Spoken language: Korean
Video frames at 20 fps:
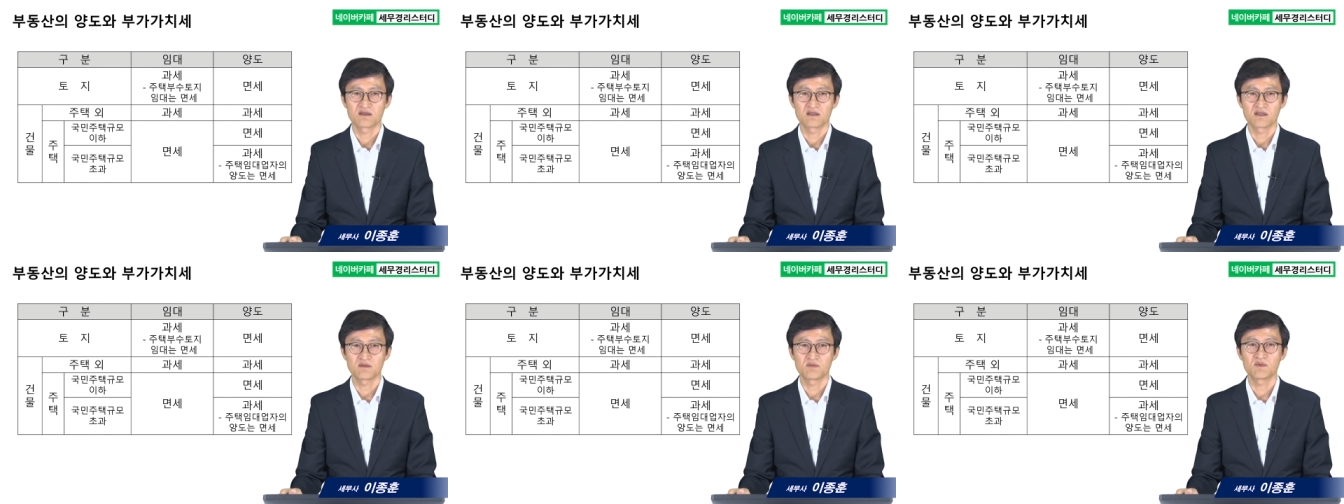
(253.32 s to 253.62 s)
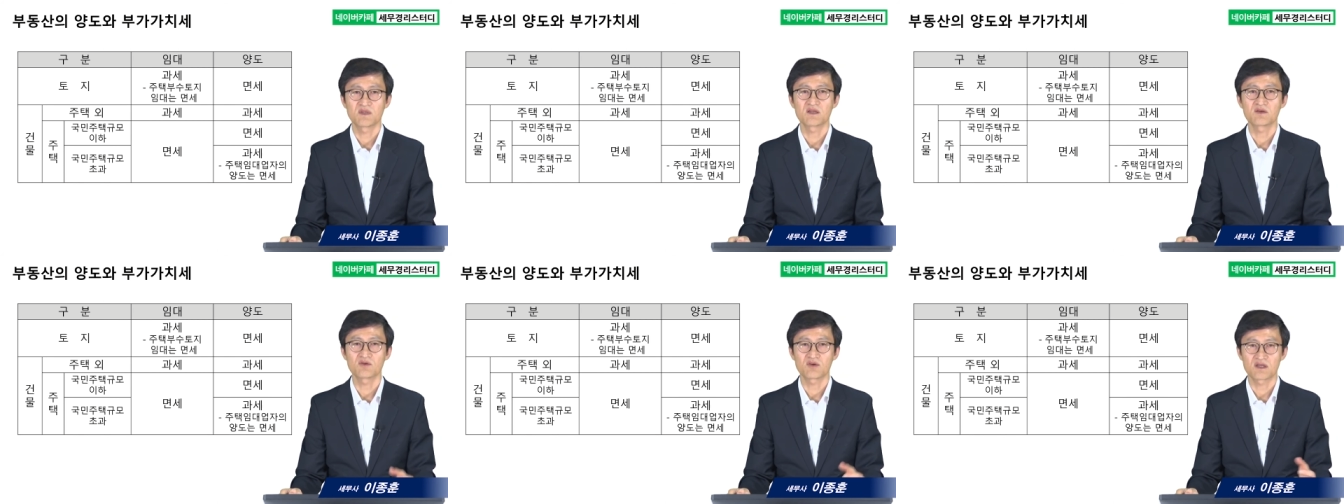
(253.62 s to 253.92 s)

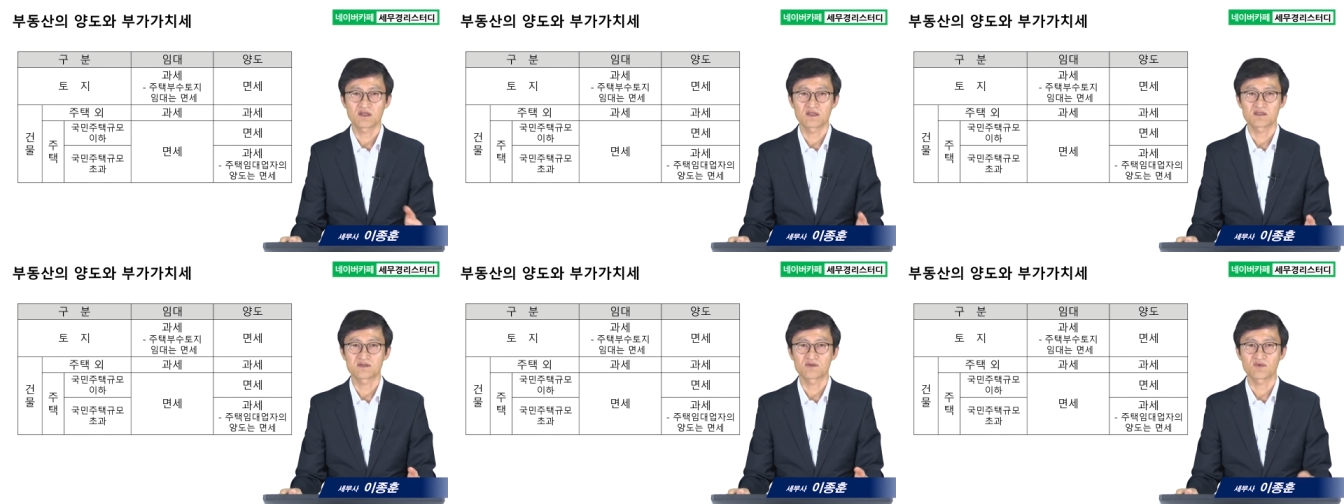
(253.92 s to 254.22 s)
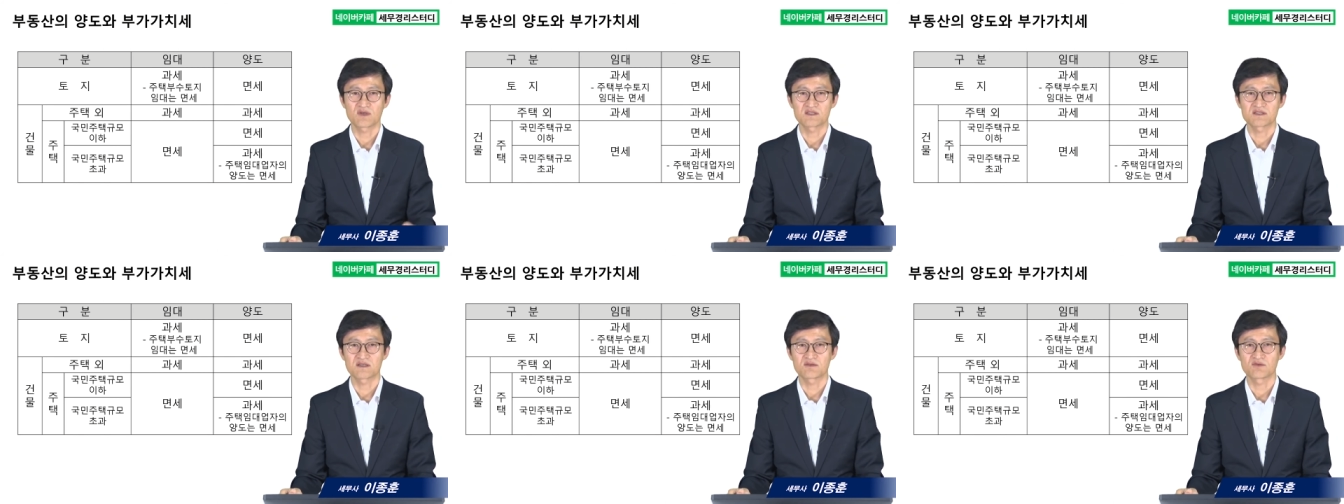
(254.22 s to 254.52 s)
임대료에 대해서는
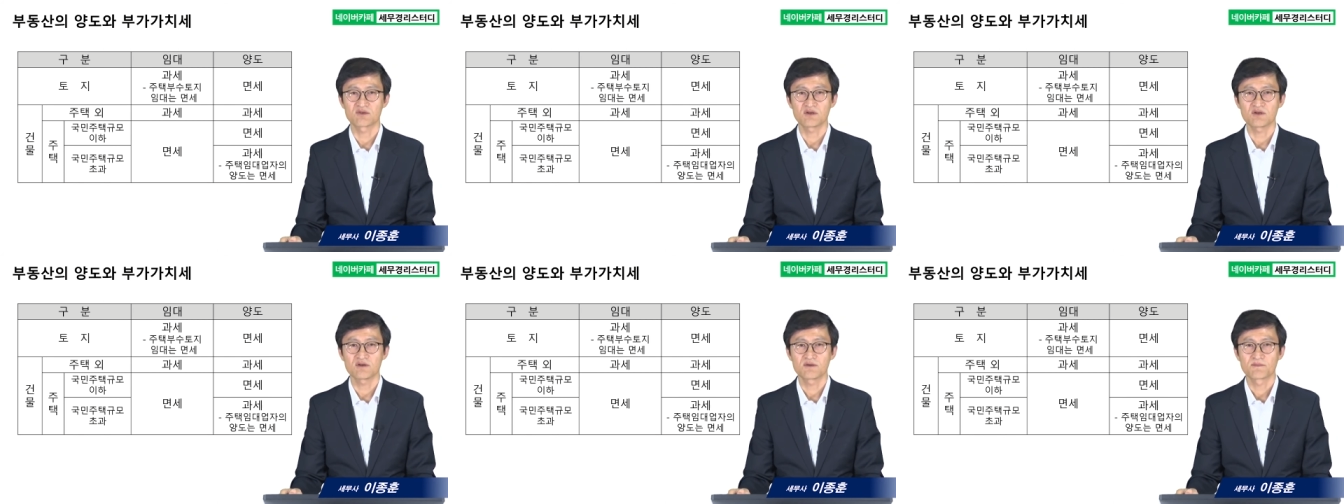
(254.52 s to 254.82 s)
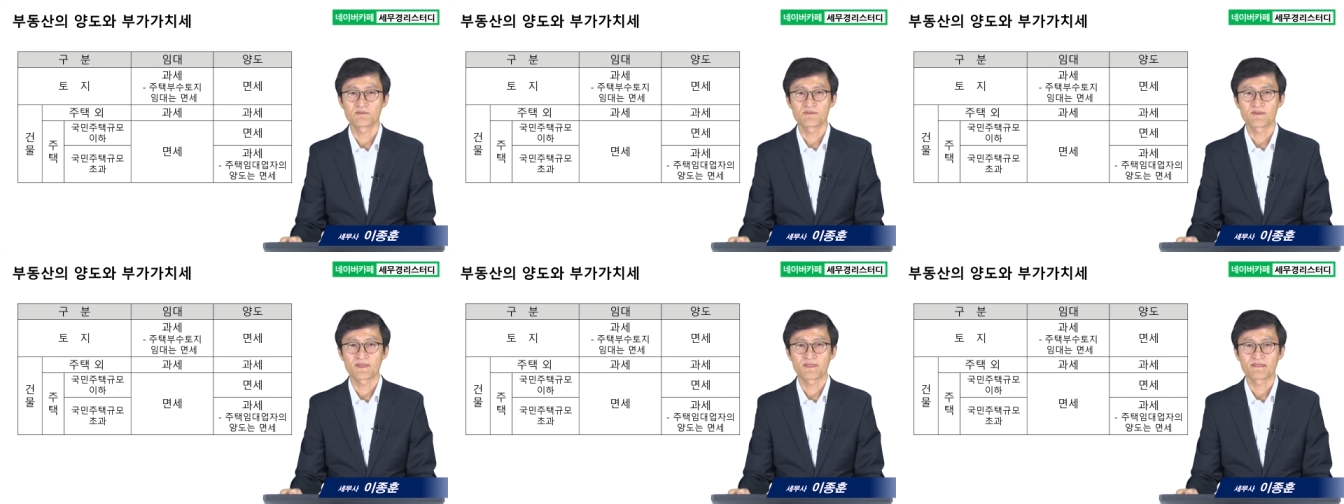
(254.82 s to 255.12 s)
과세고요.
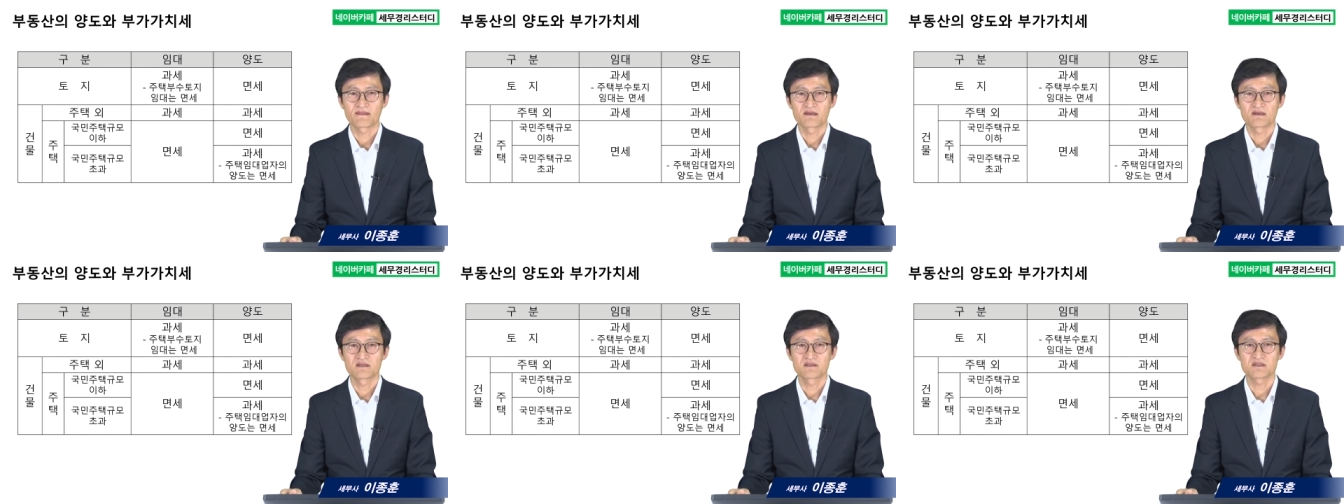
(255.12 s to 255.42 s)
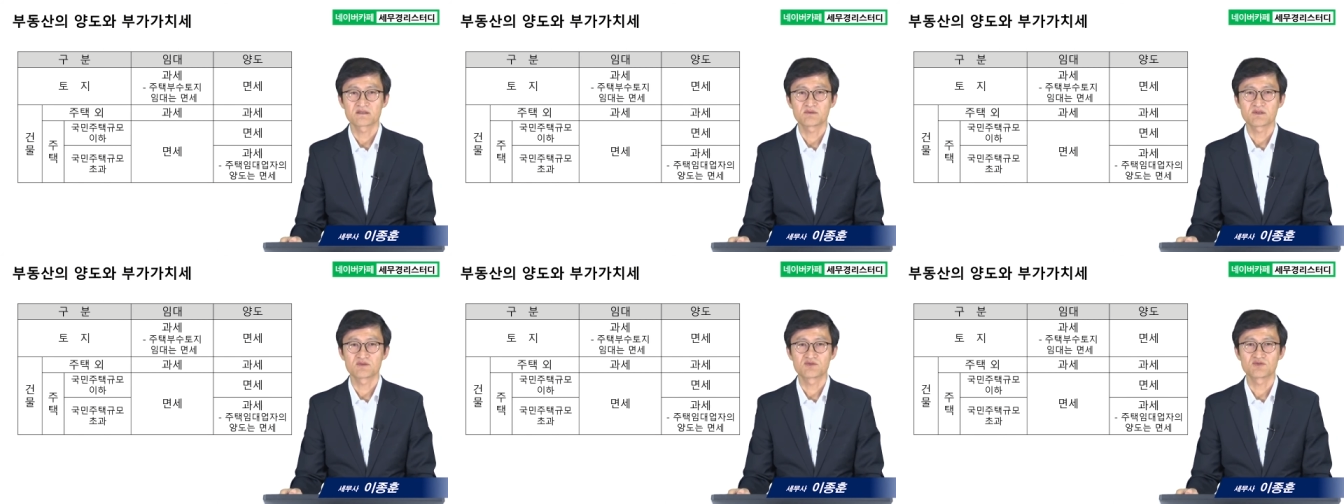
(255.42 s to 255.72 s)

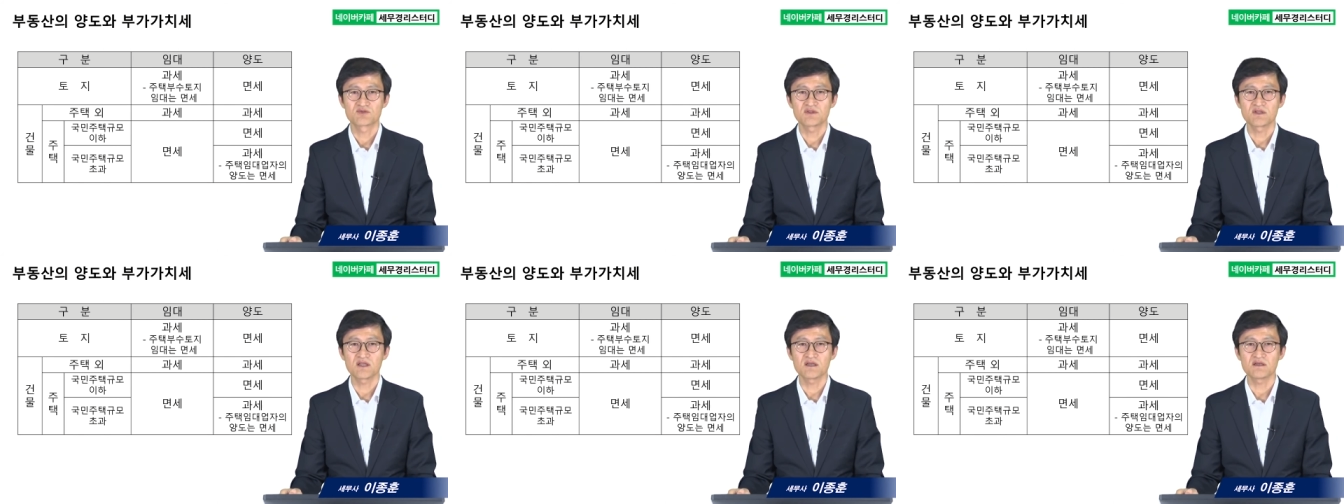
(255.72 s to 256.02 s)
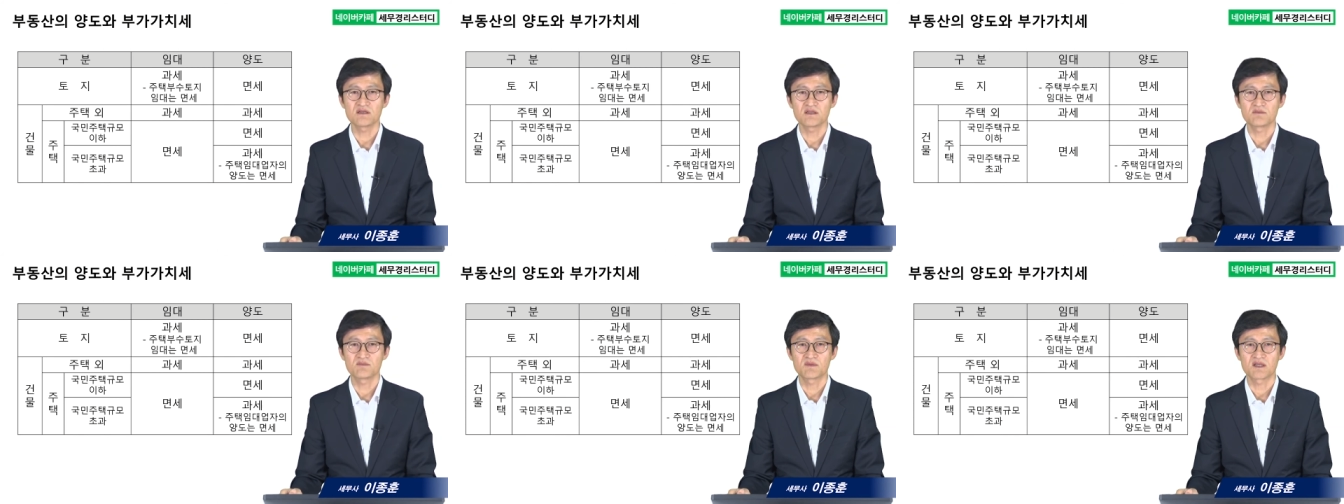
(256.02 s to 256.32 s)
그렇지만
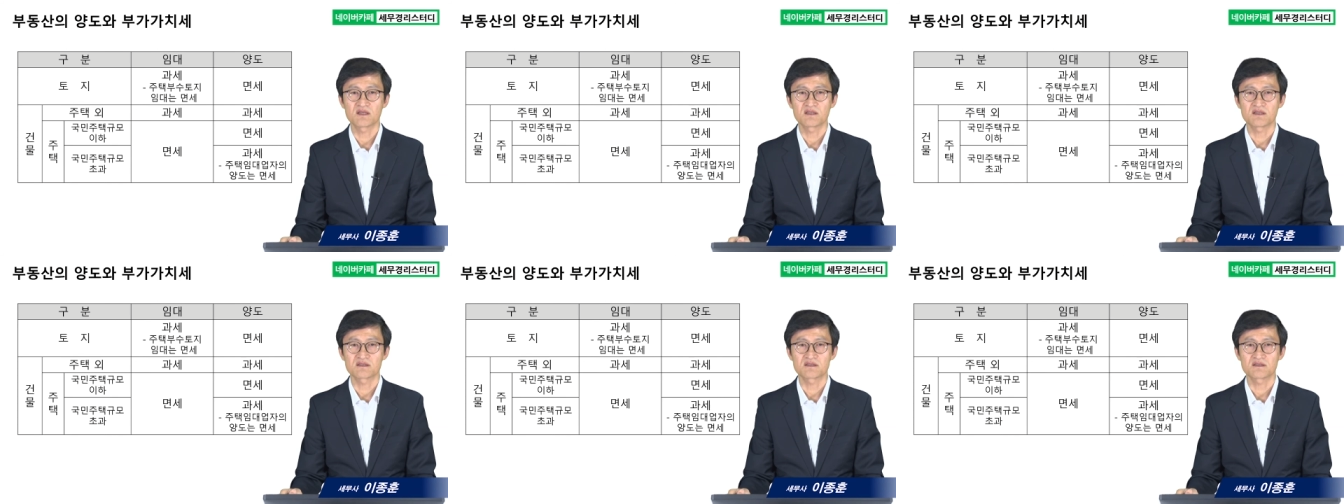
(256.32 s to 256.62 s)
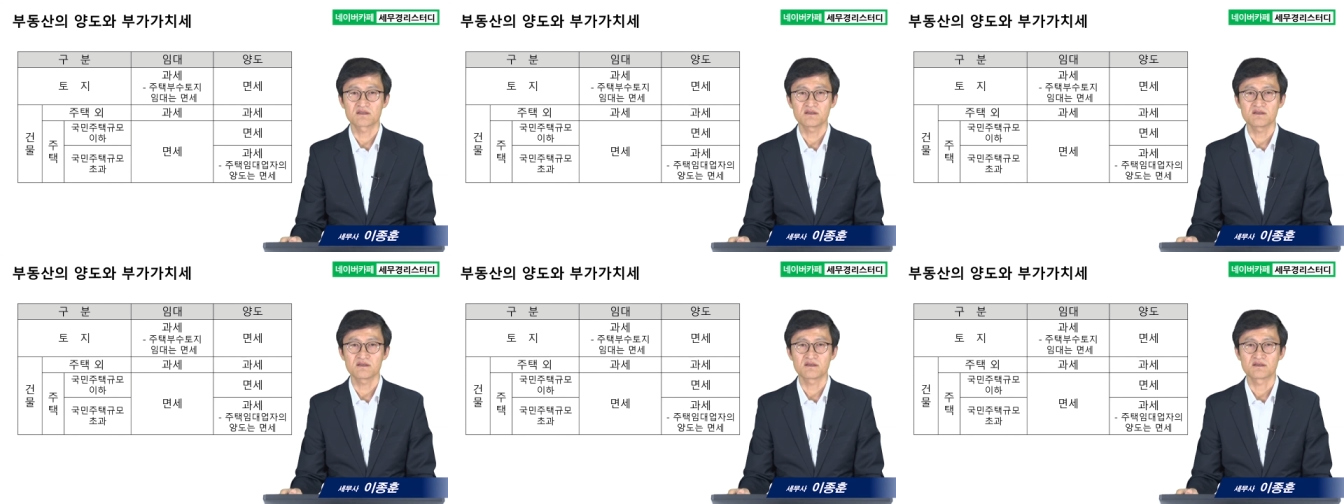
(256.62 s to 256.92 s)
주택의 임대에
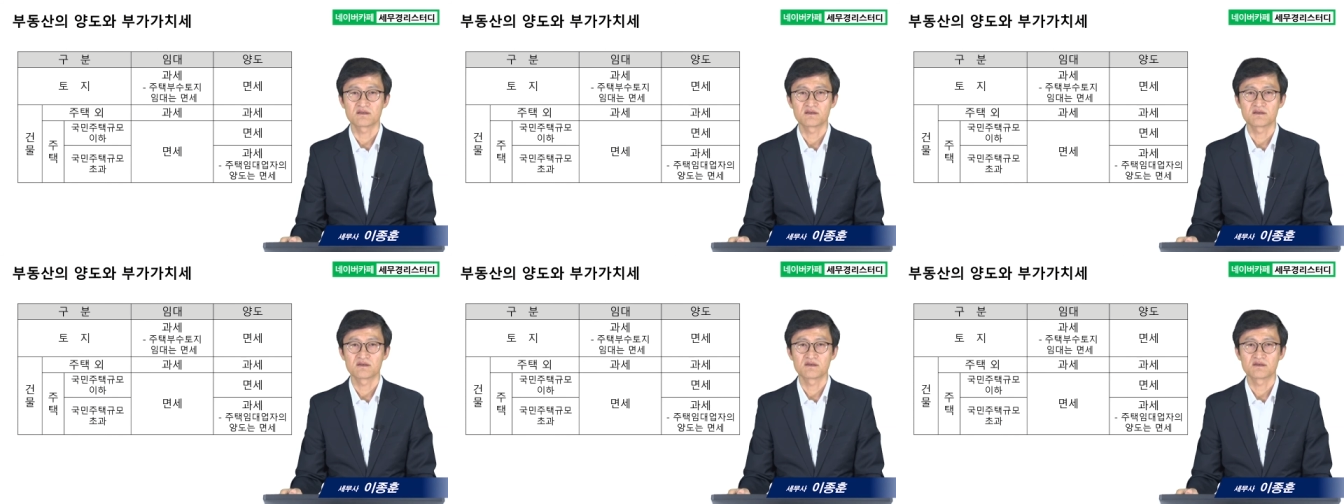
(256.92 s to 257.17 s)
대해서는